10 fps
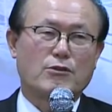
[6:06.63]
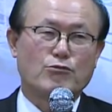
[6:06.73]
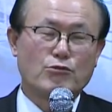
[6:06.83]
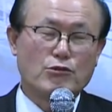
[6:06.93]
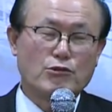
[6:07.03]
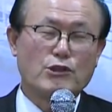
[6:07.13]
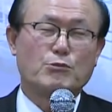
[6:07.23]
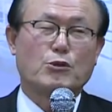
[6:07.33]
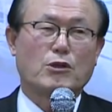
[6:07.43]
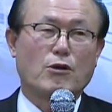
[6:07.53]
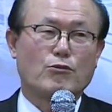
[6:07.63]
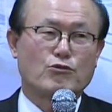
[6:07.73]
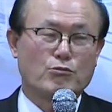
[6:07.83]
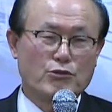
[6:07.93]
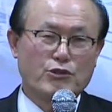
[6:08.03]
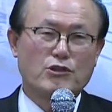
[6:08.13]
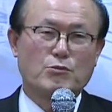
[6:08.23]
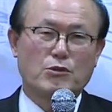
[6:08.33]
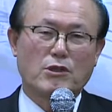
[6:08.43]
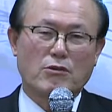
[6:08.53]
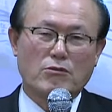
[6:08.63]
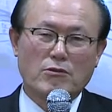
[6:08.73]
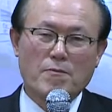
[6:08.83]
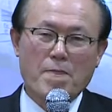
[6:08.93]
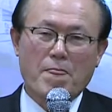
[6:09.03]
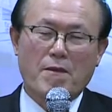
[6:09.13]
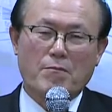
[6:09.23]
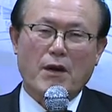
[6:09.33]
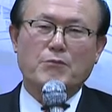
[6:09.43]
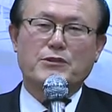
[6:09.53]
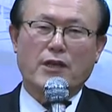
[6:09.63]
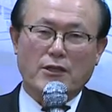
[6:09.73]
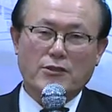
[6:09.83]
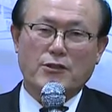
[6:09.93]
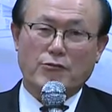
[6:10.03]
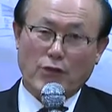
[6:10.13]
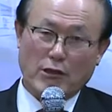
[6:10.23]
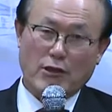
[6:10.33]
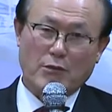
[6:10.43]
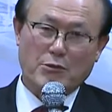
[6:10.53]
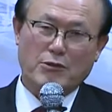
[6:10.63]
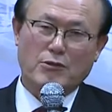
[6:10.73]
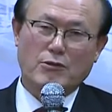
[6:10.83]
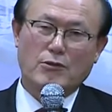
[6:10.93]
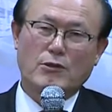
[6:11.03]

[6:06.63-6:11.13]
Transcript: 눈을 뜨지 못하고 숨을 쉬지 못하고 밤새 안녕됐더라면